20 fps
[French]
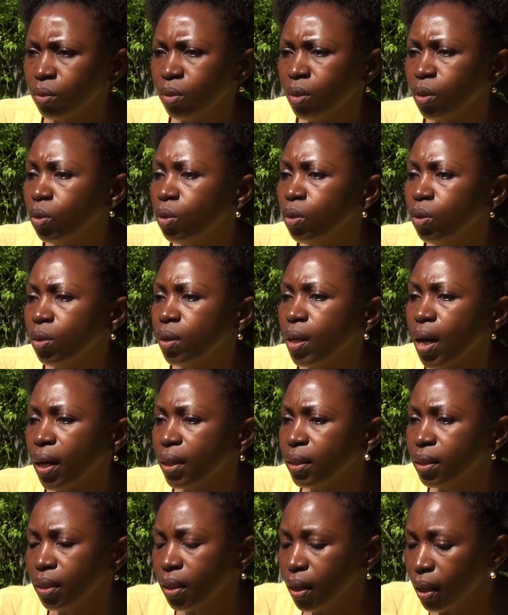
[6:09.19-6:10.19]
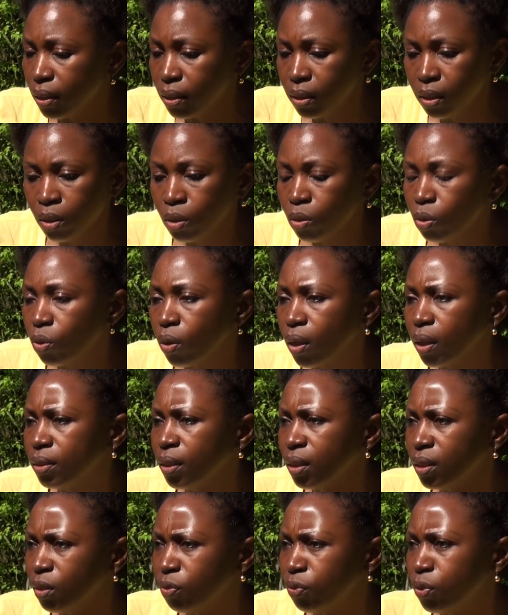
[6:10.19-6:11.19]
qu'à Kigali, on
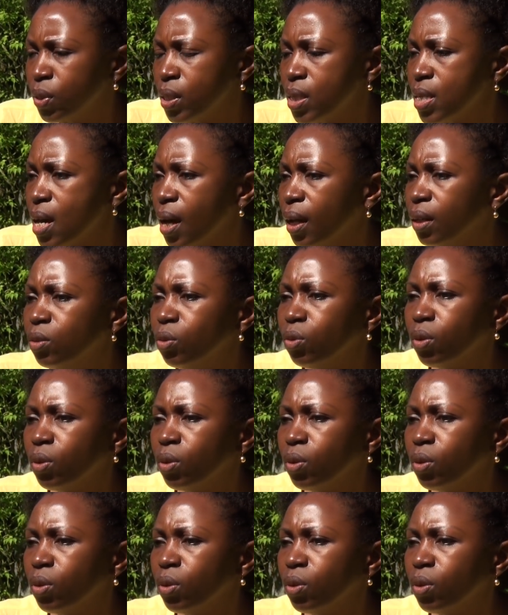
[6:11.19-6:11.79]
entend des fusillades,